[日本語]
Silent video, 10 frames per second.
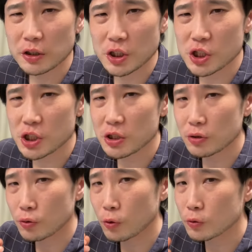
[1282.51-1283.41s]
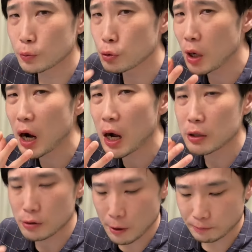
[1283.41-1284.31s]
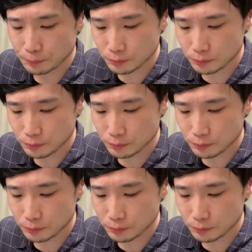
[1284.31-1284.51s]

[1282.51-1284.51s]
で、チーズのコクブワーって。